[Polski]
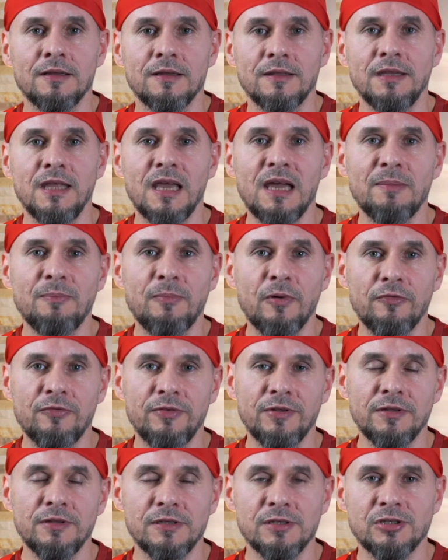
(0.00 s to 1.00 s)
nie
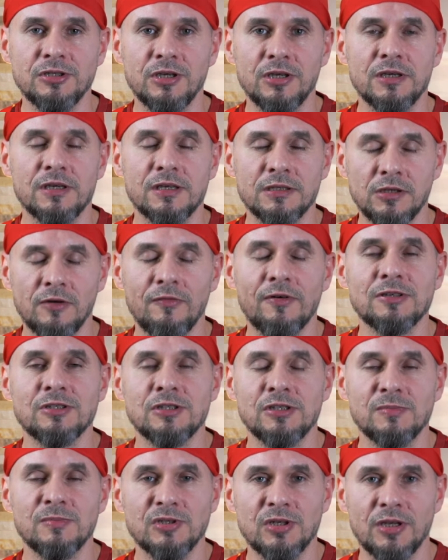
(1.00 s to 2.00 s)
powinny się irytować
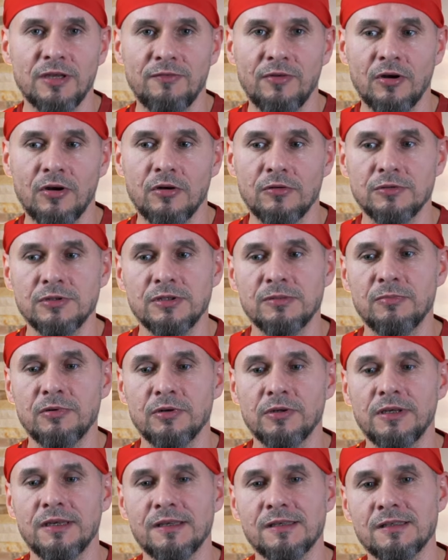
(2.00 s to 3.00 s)
tym, że nie wychodzi,
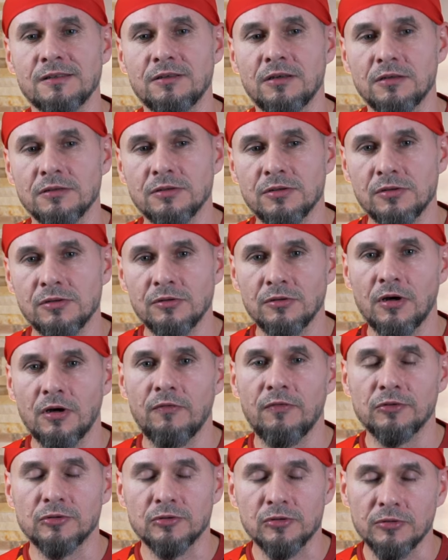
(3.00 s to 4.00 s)
bo jest to
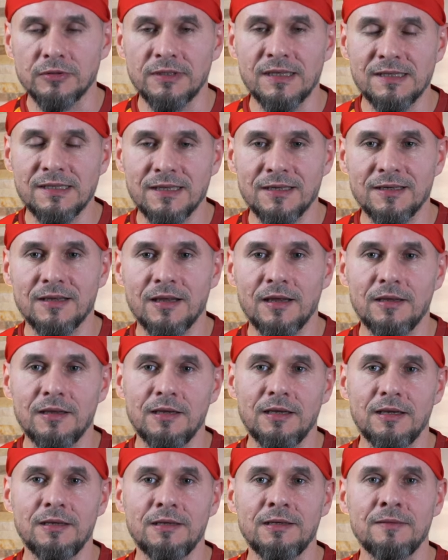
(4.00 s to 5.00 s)
stosunkowo trudne
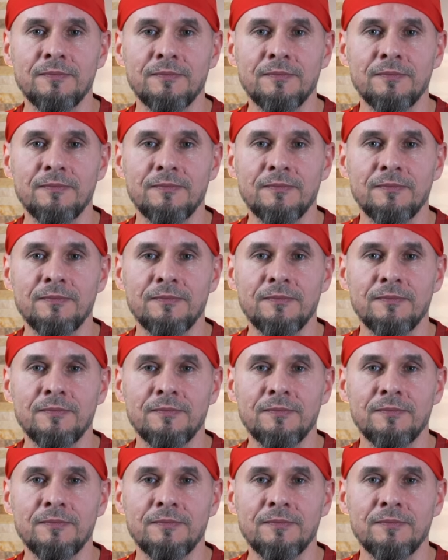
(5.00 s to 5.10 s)
zagranie.